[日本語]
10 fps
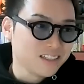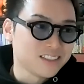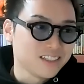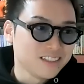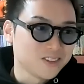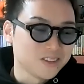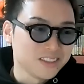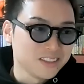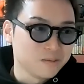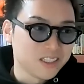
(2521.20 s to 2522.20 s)
然でしたね、正
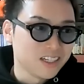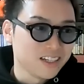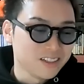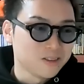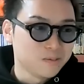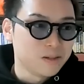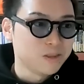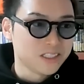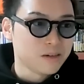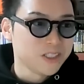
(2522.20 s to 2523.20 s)
直。申し訳ないけど。ま
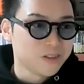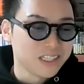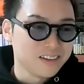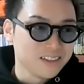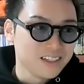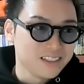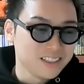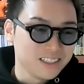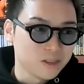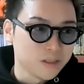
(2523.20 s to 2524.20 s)
あもうサービス終わってるんでい
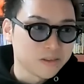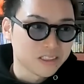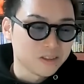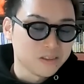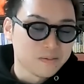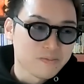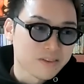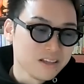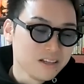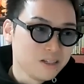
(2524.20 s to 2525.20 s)
いいいと思いますけど。
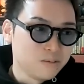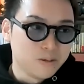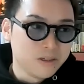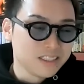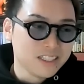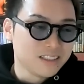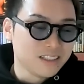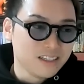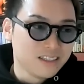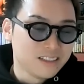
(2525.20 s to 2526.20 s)
モバ8な
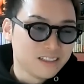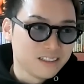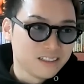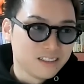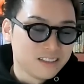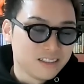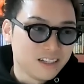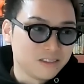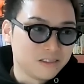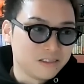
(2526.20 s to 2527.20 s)
んて、
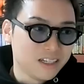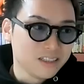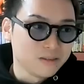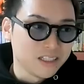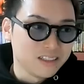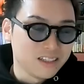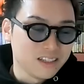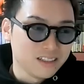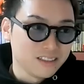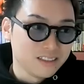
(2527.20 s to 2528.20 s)
あの、あっても全
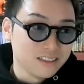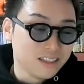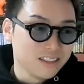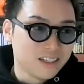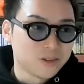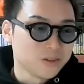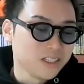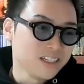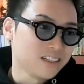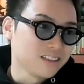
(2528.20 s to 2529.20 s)
然、何、獲
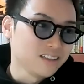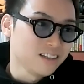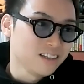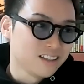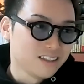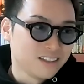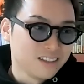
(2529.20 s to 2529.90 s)
得できなかったんで。